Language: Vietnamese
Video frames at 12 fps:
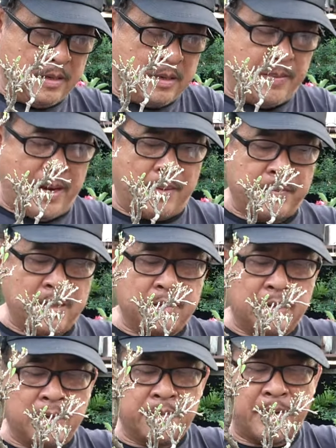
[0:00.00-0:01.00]
các bạn thích
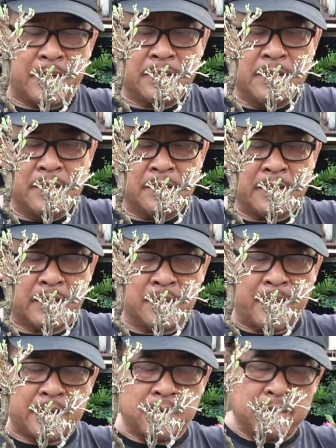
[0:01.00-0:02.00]
ờ, phân nước thì các
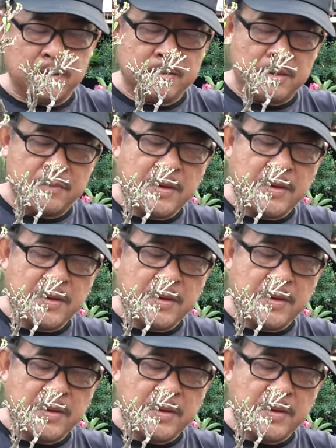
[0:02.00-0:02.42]
bạn